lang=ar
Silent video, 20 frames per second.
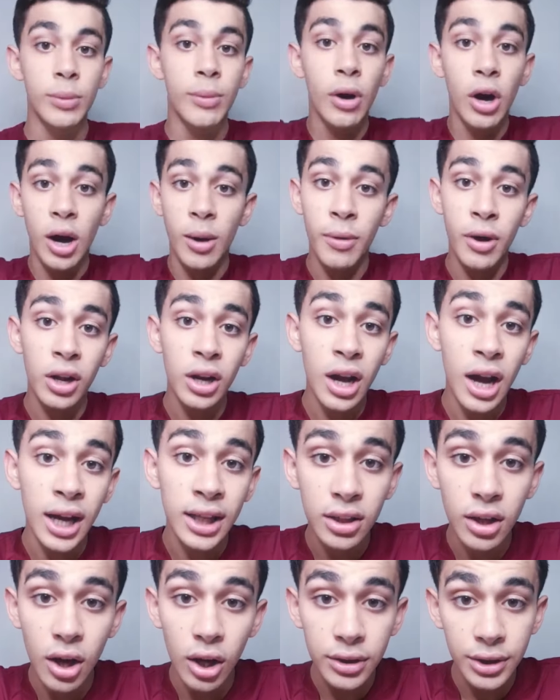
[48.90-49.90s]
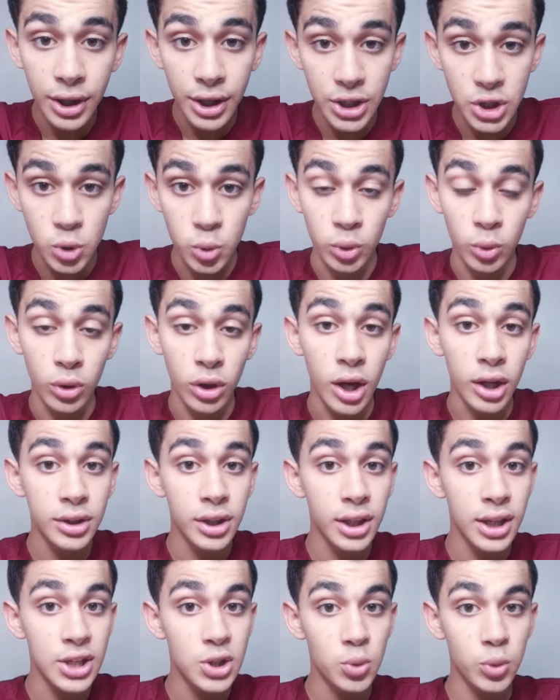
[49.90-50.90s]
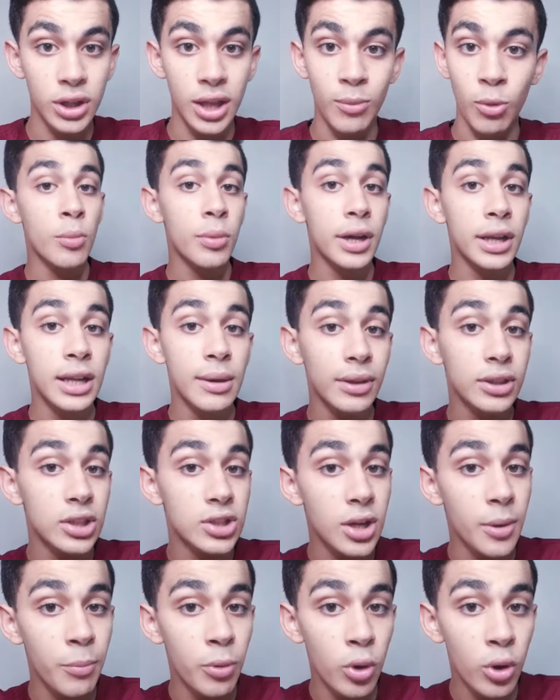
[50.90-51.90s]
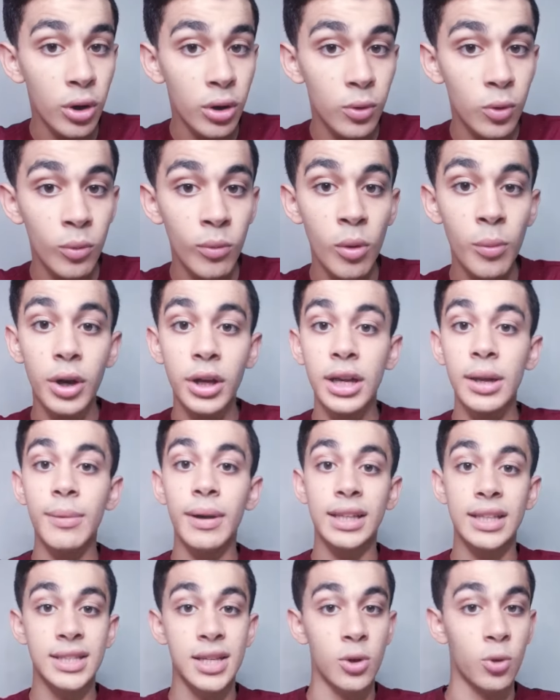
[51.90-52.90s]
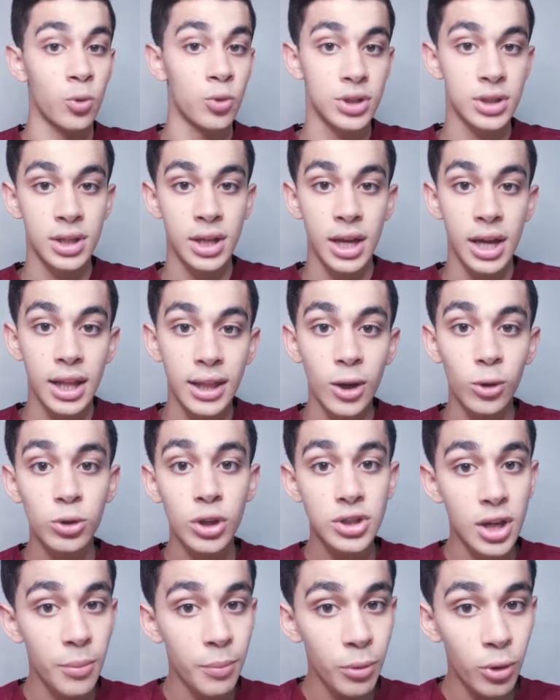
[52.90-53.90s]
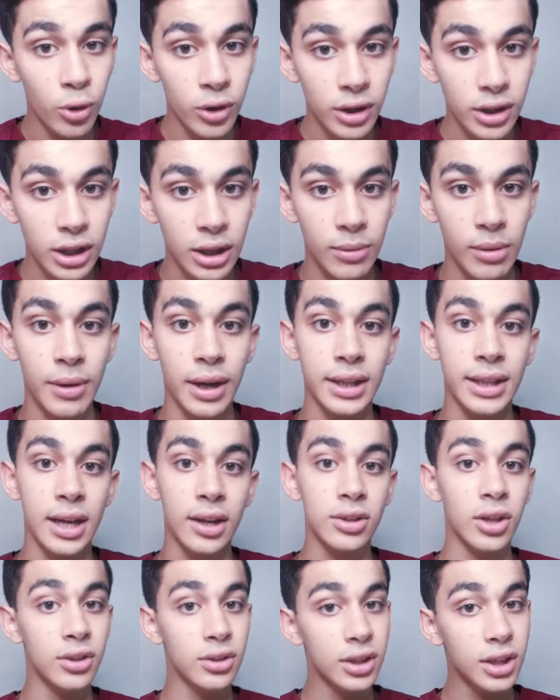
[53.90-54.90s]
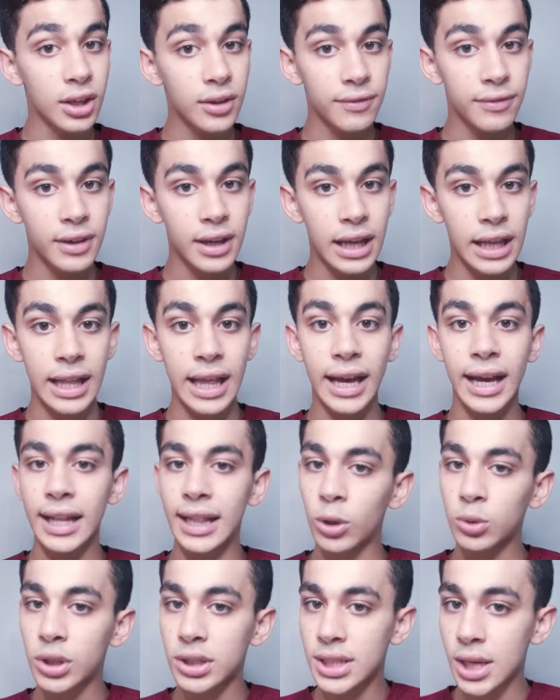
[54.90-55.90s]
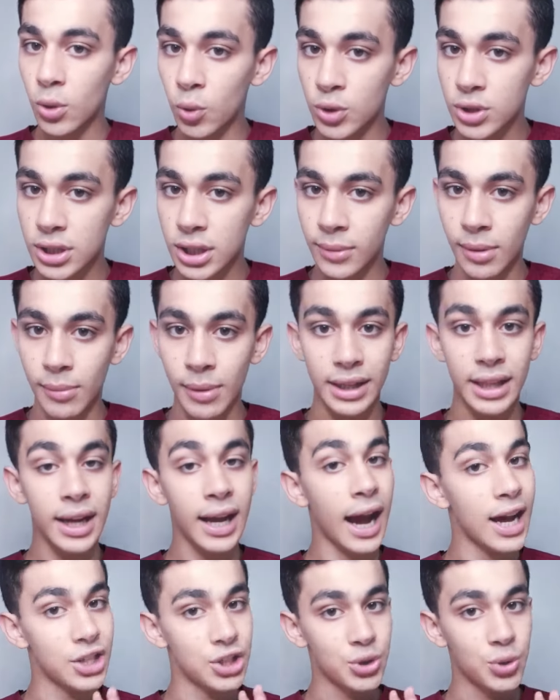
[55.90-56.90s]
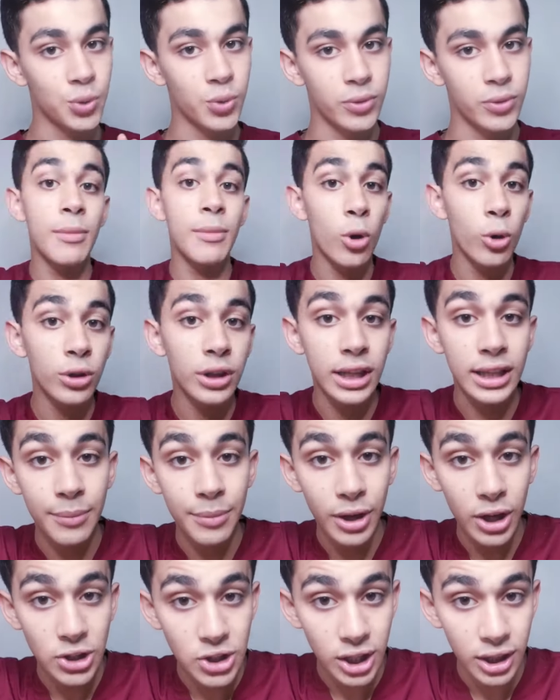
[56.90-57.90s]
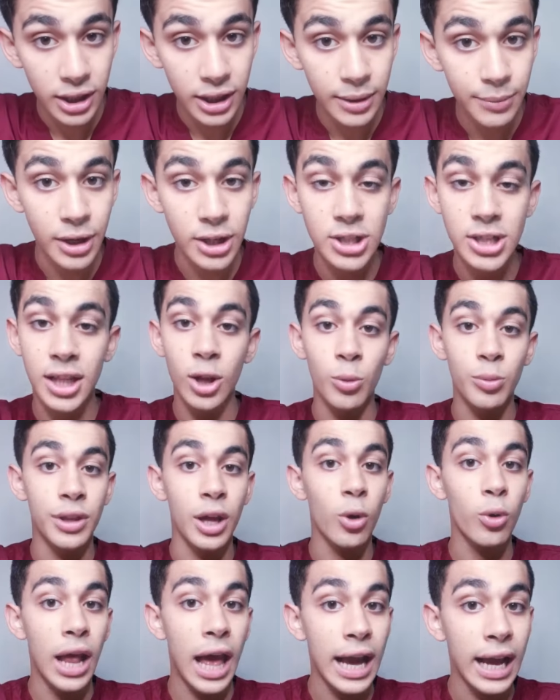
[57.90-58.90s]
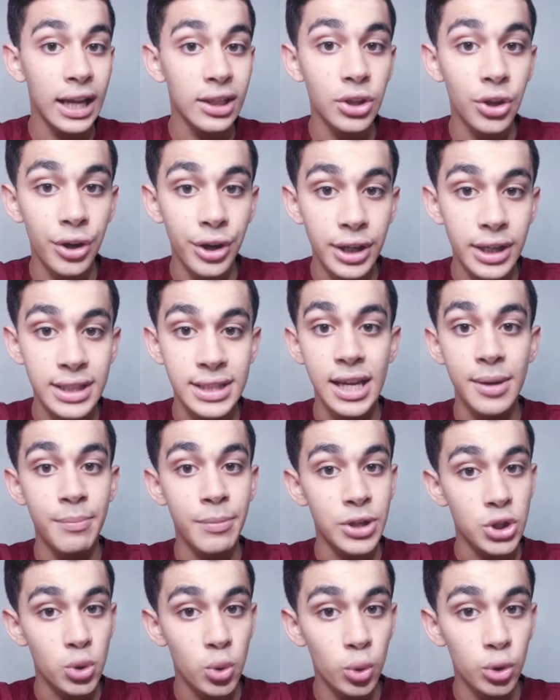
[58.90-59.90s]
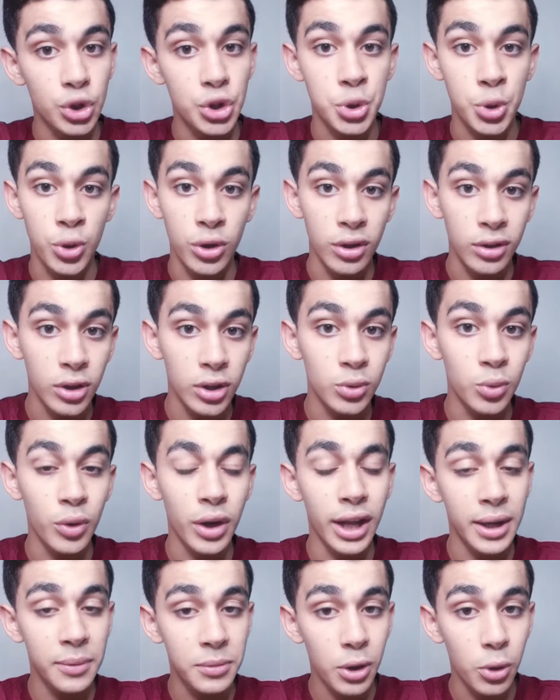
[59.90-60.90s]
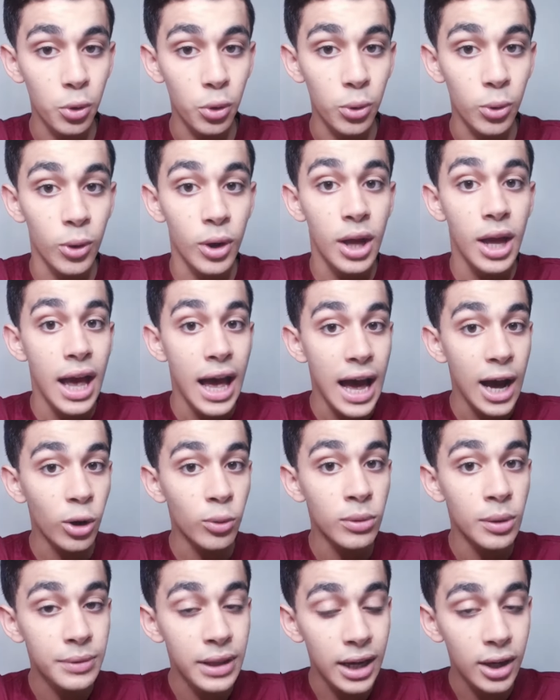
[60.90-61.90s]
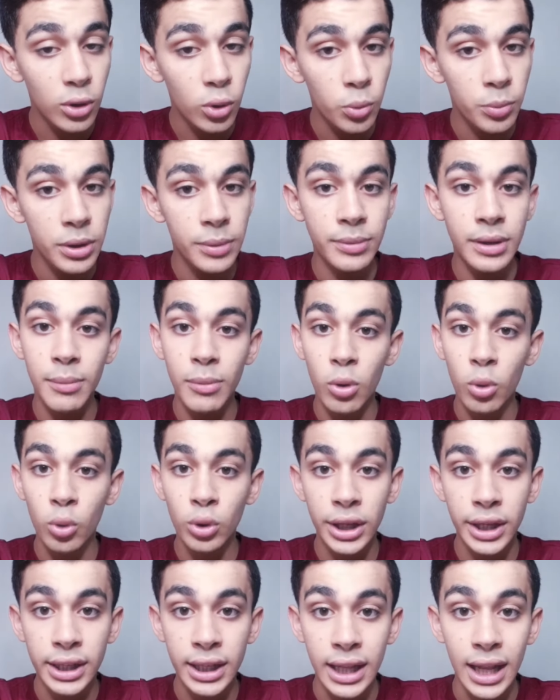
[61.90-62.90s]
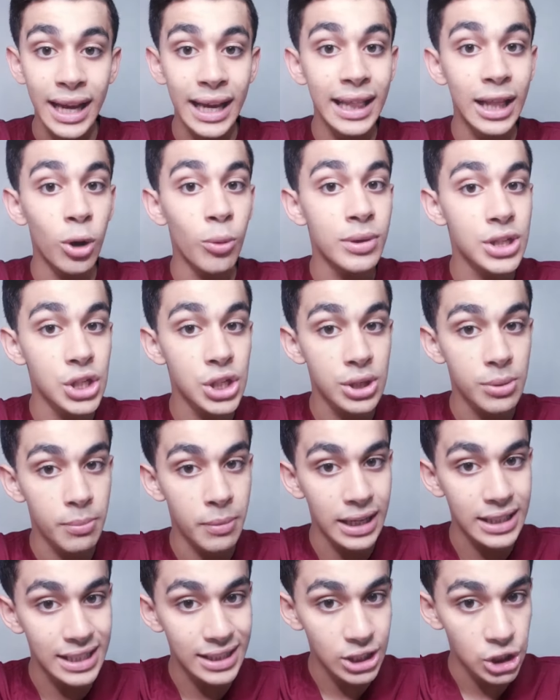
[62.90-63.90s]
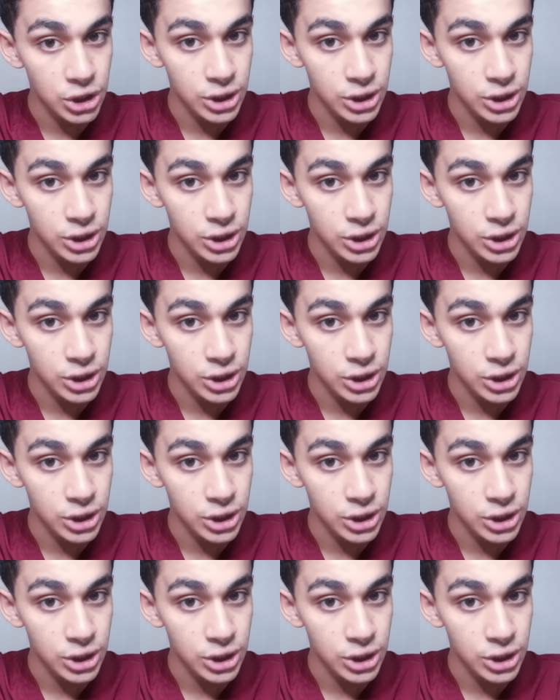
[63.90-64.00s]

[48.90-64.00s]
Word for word: بيبقى عباره عن خط اسود والخط الاسود ده ممكن يبقى تصبغ وممكن يبقى تسوس لو تصبغ يبقى محتاج تنظيف لكن لو تسوس يبقى محتاج حشو قلنا ده بيحصل ليه بيحصل لو بتاكل حاجات طريه زي البسكوت الشوكولاتات والكلام ده كله اول ما بتاكله بيبدا موجود هنا لكن لو ما غسلتش